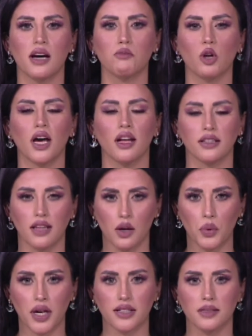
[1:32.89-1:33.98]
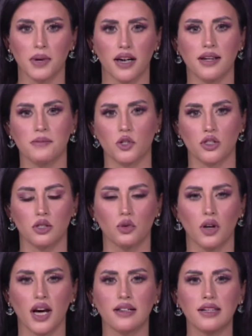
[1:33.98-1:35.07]
كابول على طاولة برنامج
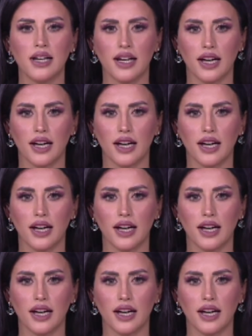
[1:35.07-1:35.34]
استديو الآن